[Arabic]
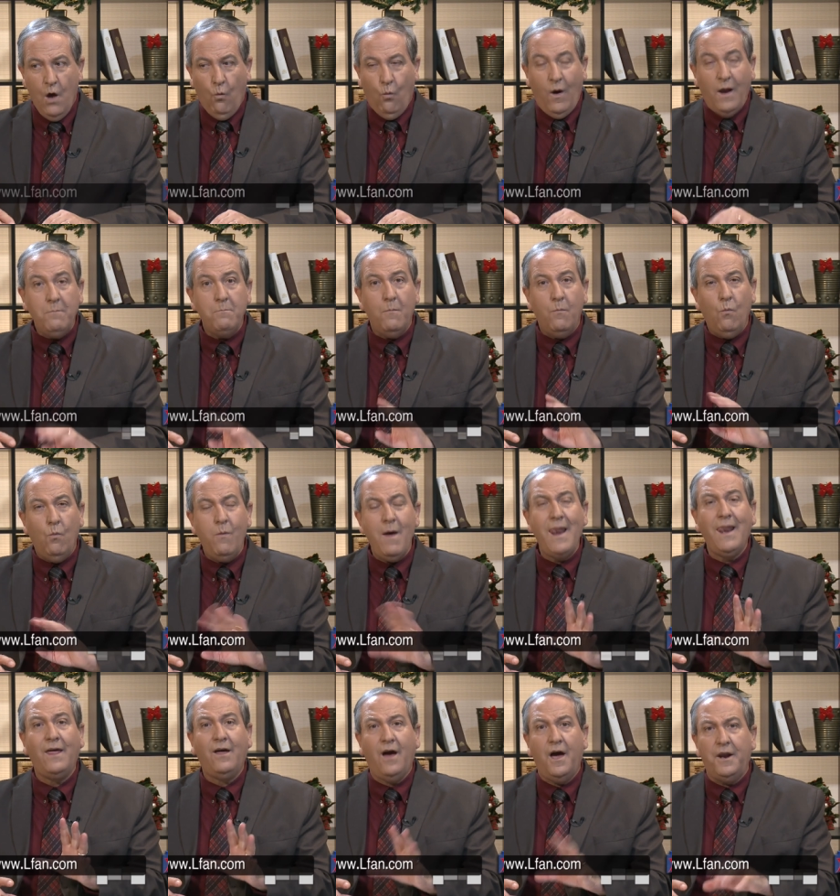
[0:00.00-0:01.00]
وما
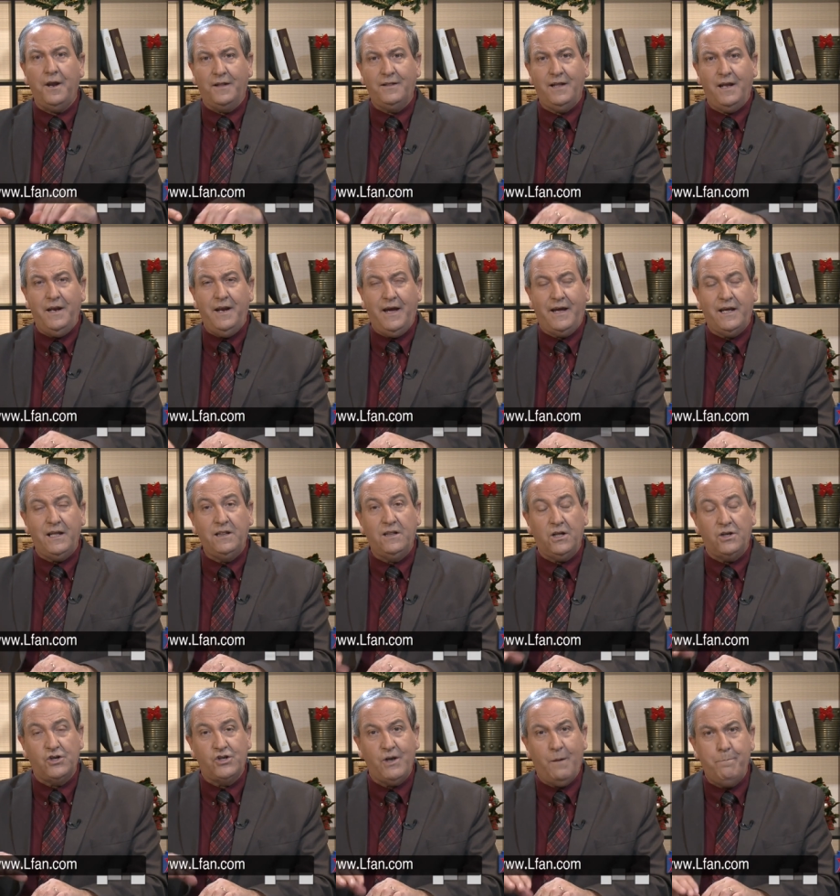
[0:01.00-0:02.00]
الغرض انك انت
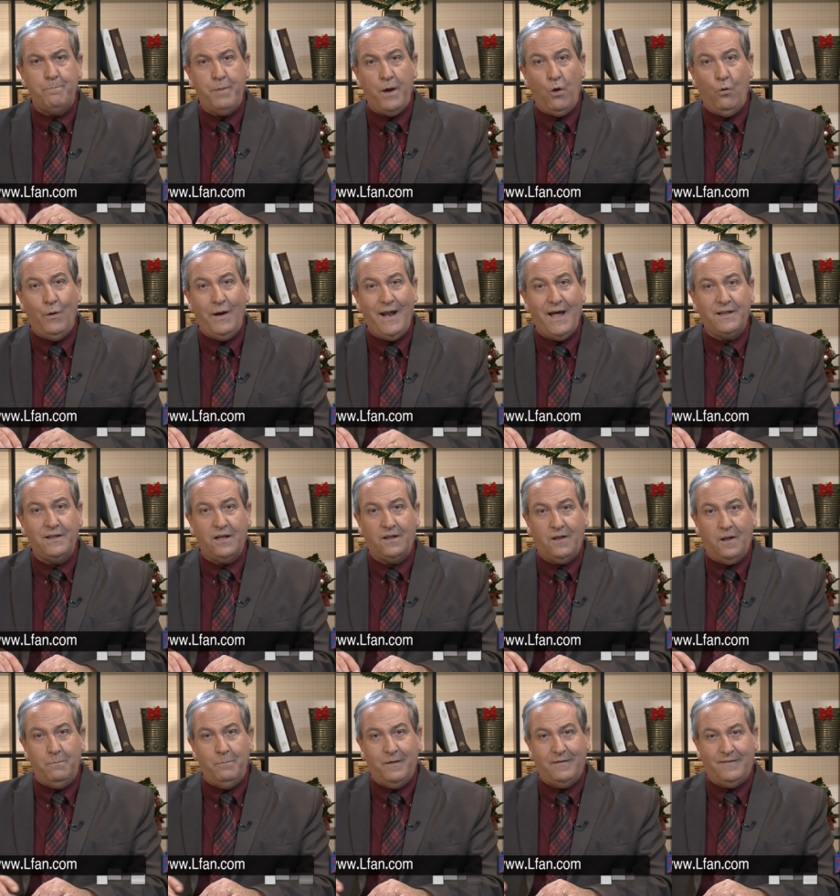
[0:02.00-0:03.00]
تشبه ولاده
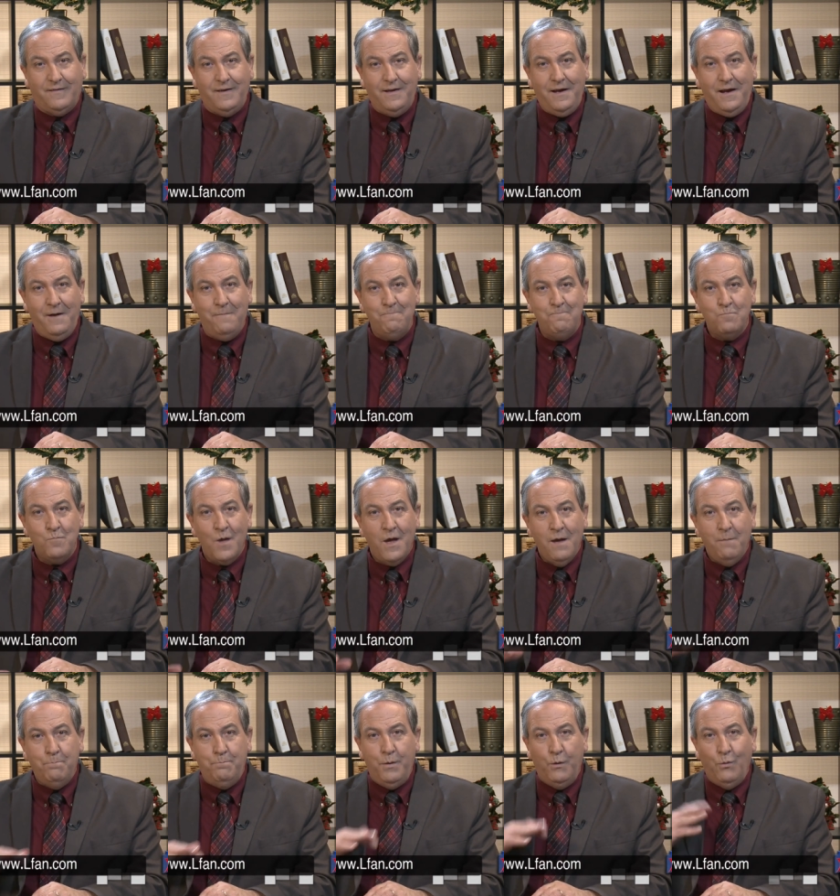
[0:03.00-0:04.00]
المسيح
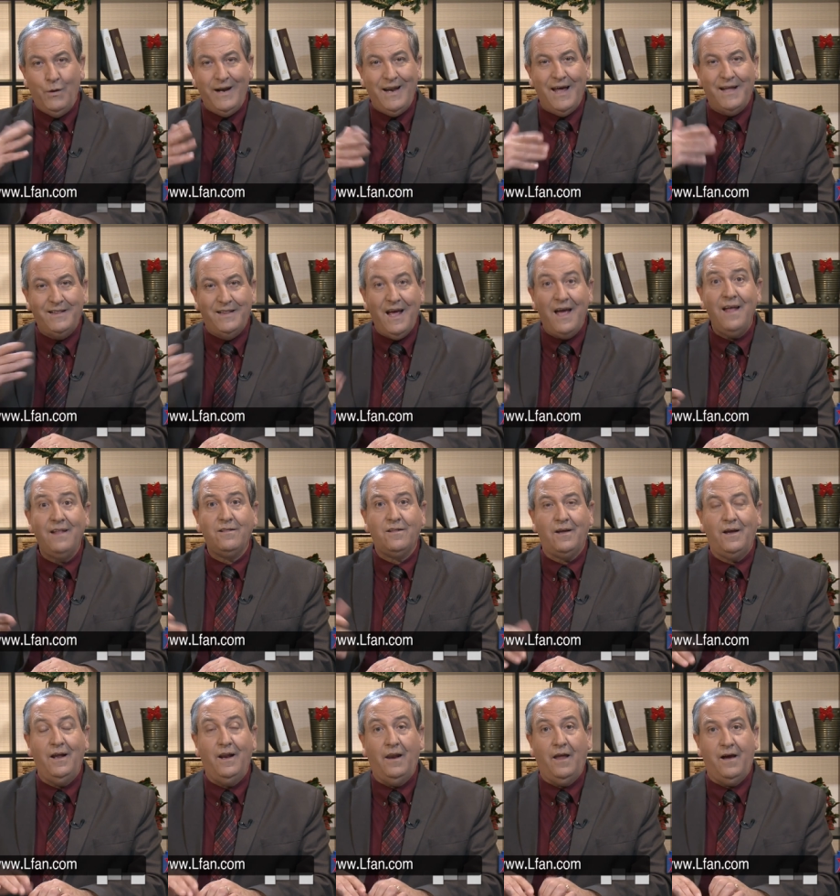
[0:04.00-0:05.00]

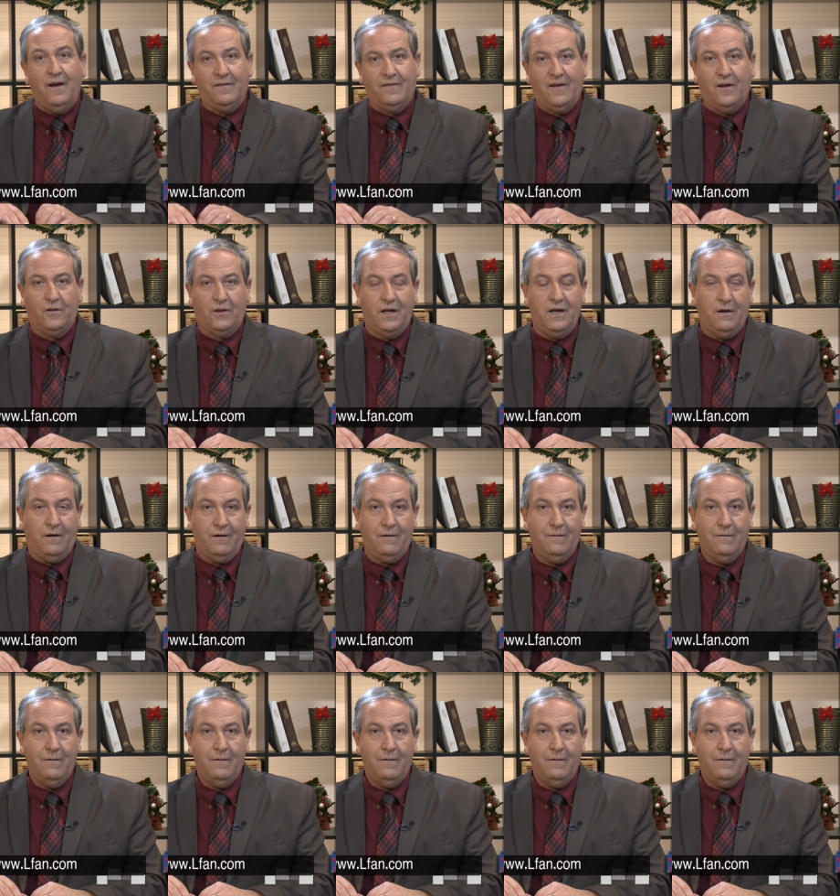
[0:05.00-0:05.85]
بولادات الاساطير